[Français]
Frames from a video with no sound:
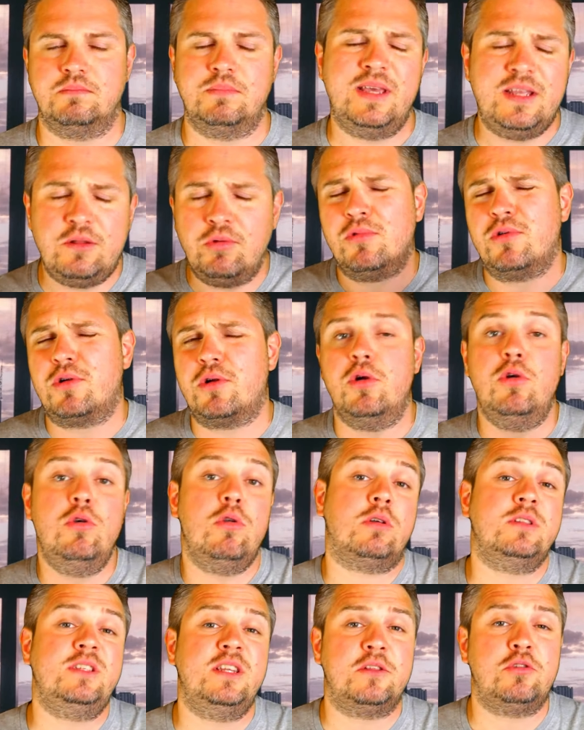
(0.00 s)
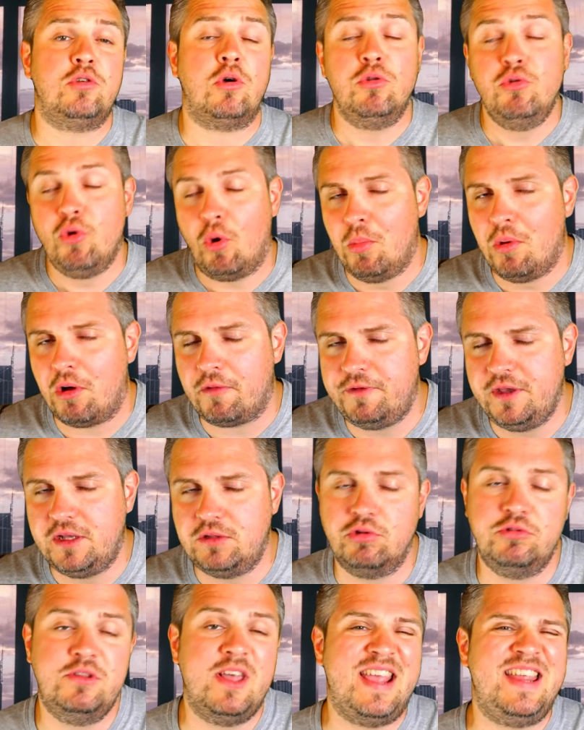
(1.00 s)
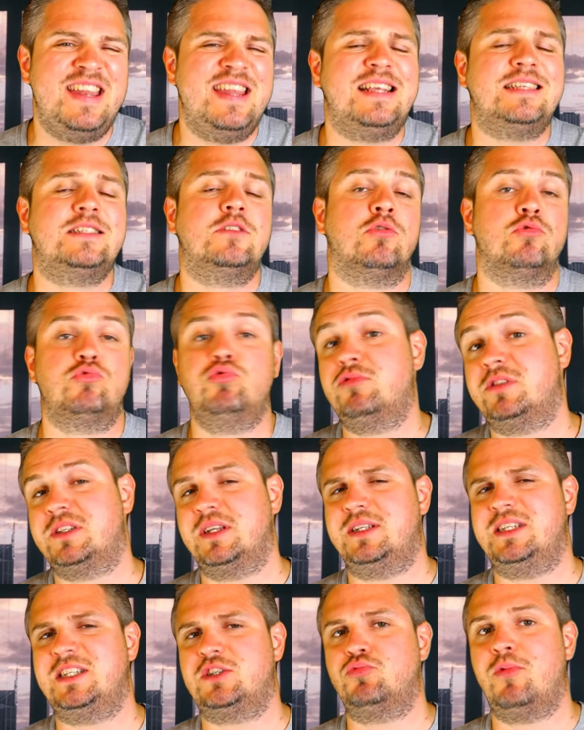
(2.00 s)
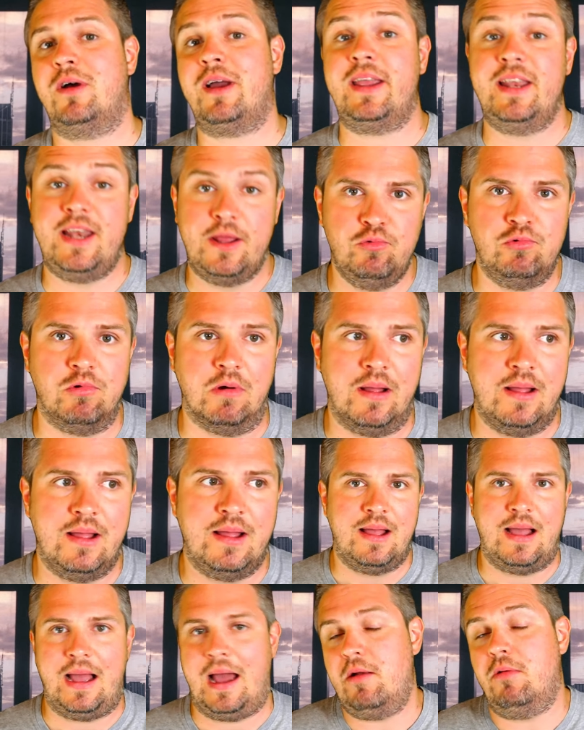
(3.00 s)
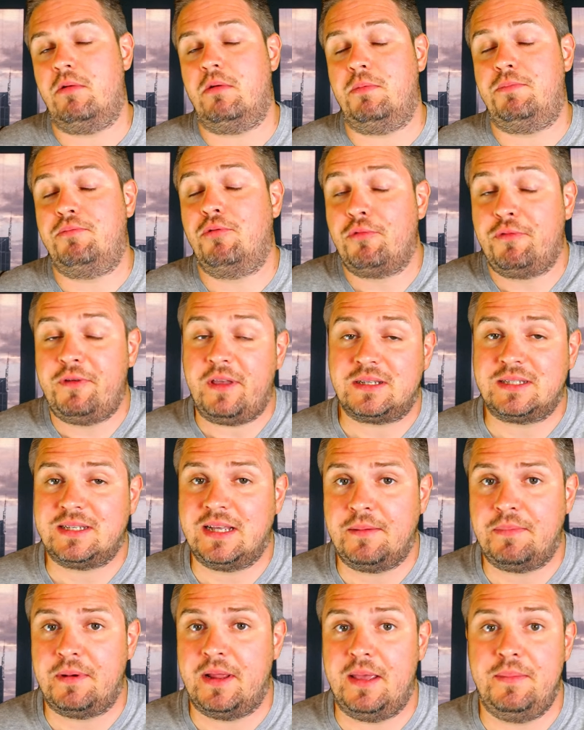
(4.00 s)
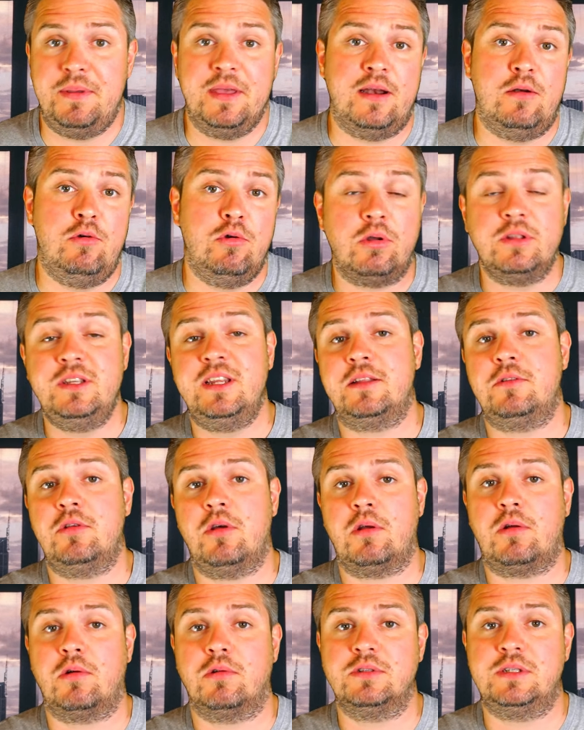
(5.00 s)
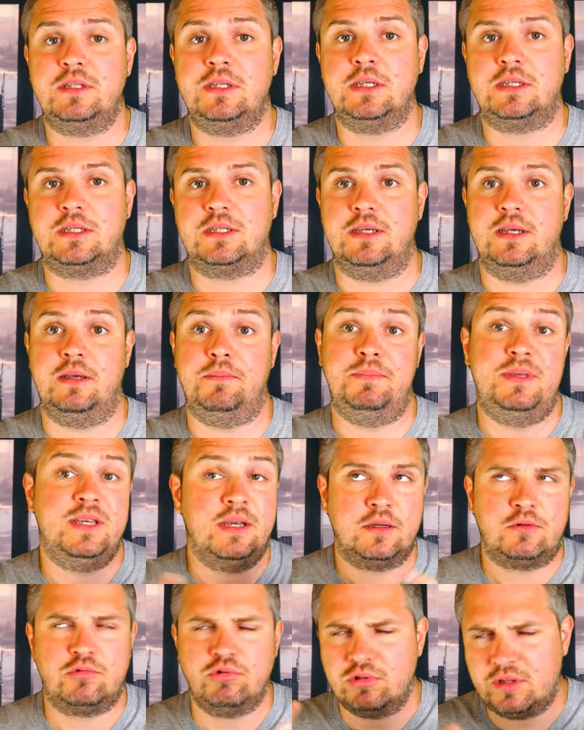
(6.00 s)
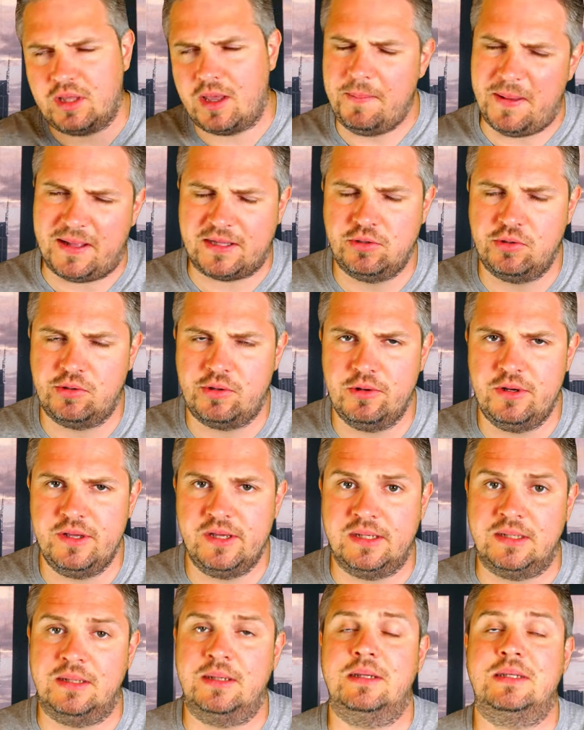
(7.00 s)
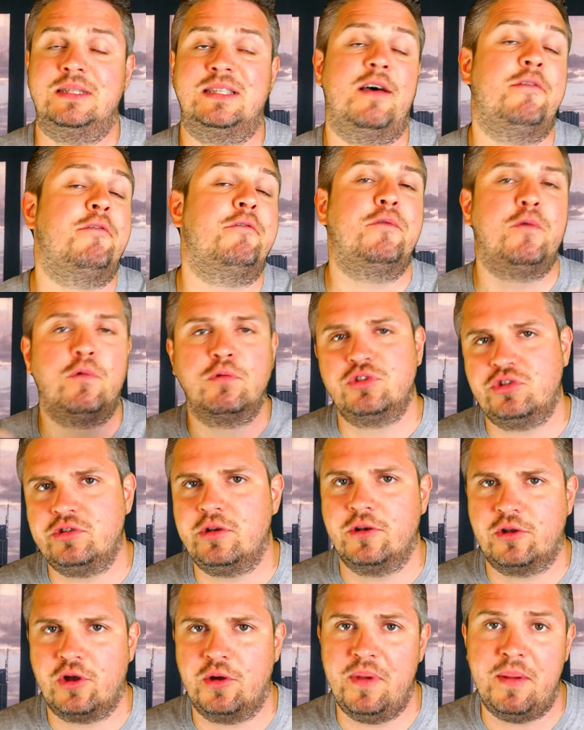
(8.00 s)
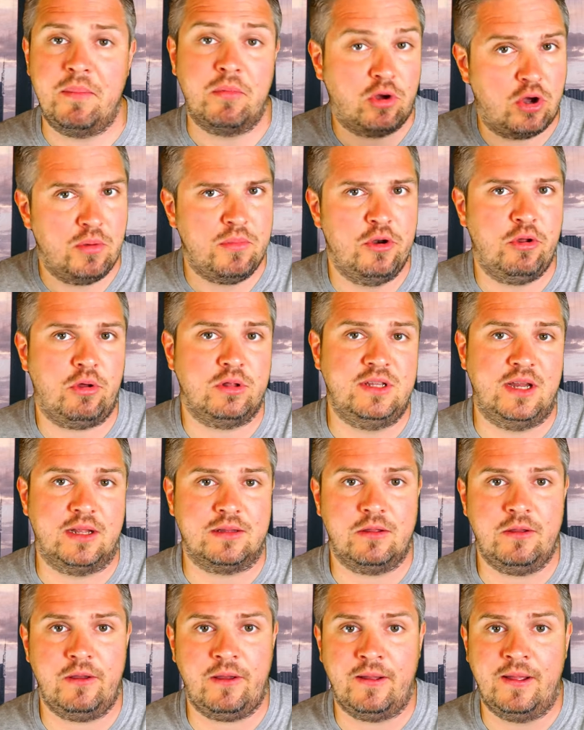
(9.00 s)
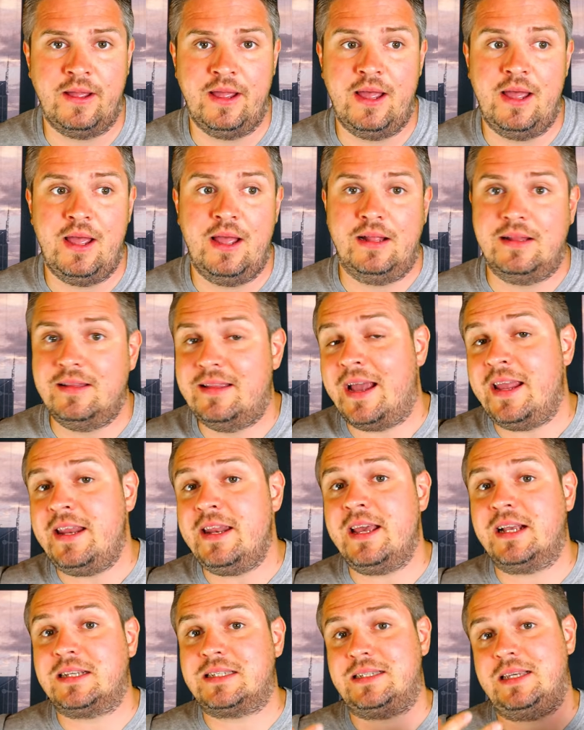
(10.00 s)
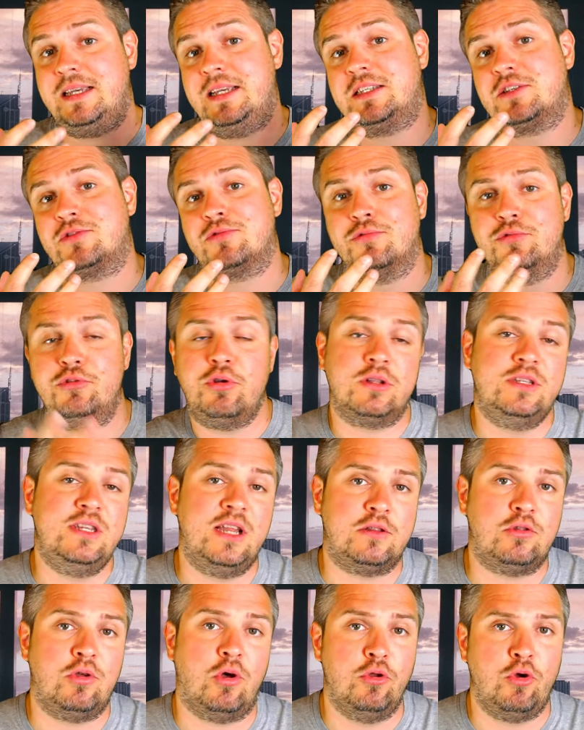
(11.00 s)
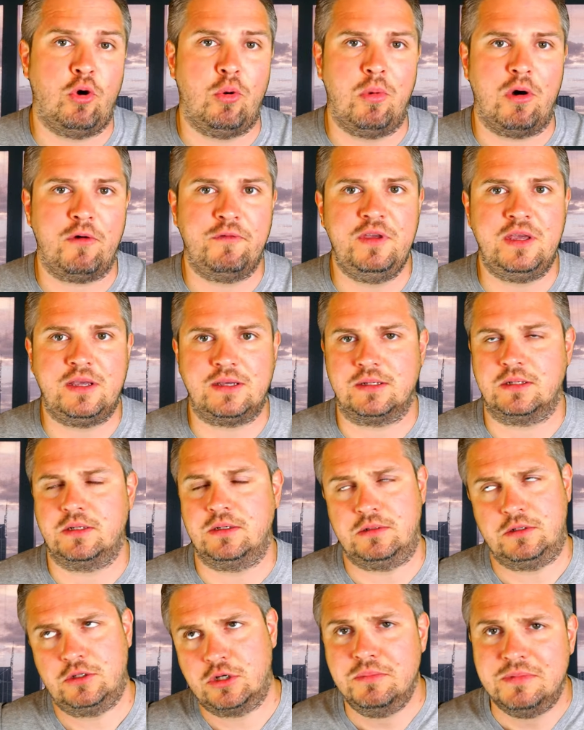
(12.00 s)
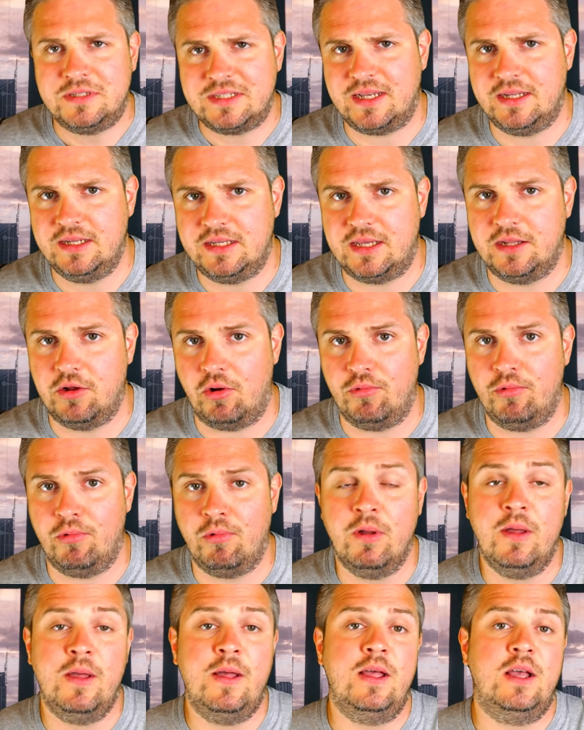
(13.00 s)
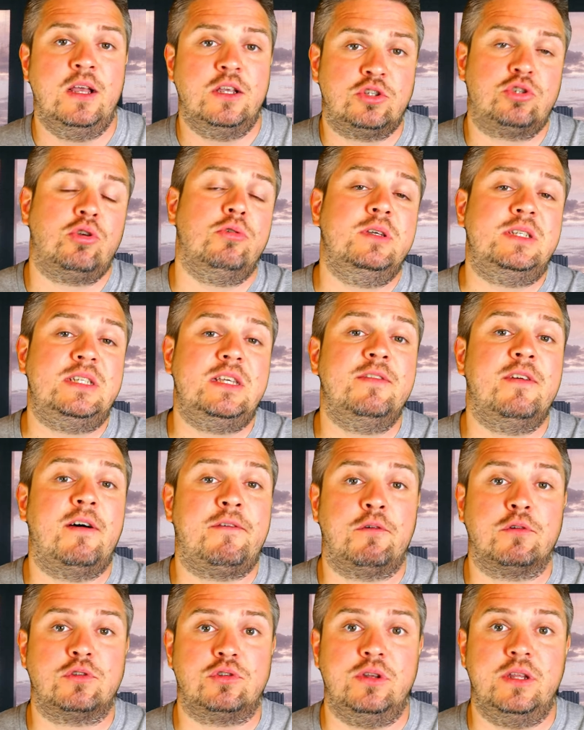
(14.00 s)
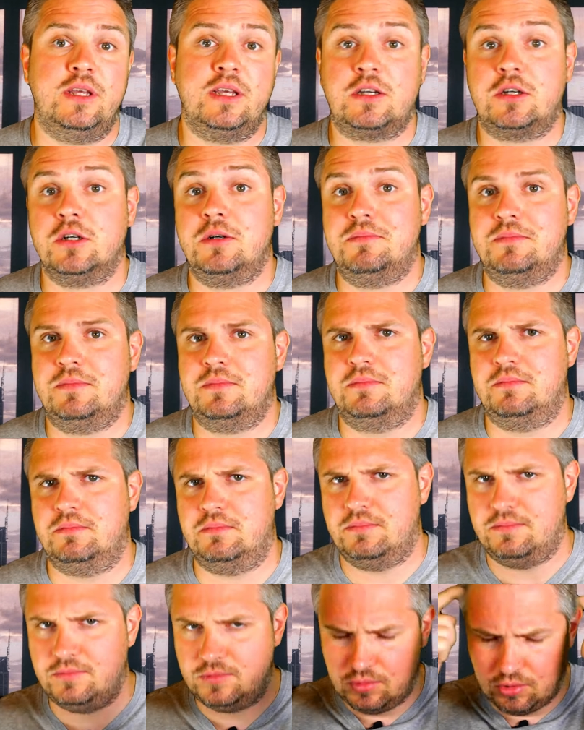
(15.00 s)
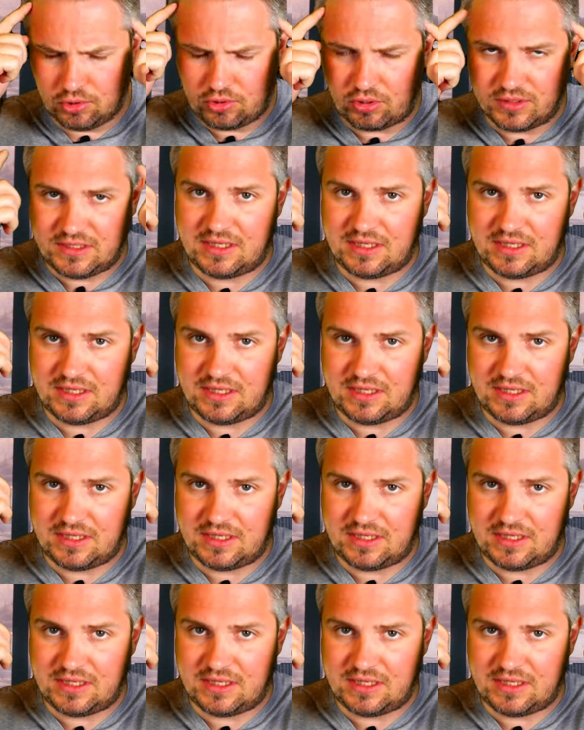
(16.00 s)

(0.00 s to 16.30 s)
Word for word: Et donc, l'ordinateur neuromorphique de Dynex dans toute cette histoire, il est où Alors, pour faire simple, eh bien, l'ordinateur quantique, bien que très particulier, ça fonctionne quand même comme un ordinateur. Dynex et son ordinateur neuromorphique, comme c'est indiqué dans le nom, celui-ci va fonctionner comme notre